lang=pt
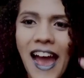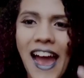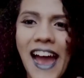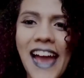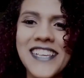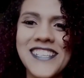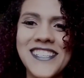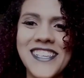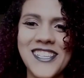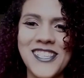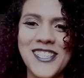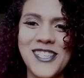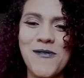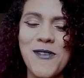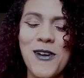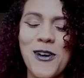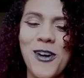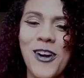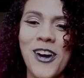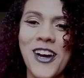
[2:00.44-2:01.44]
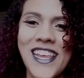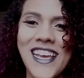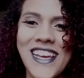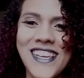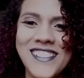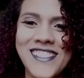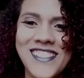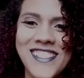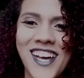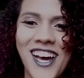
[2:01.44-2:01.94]
Ai, gente, meu
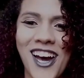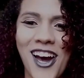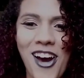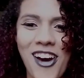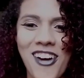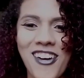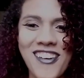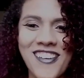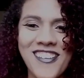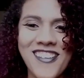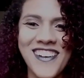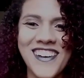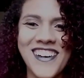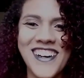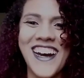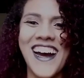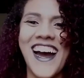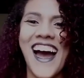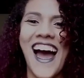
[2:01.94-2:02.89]
coração.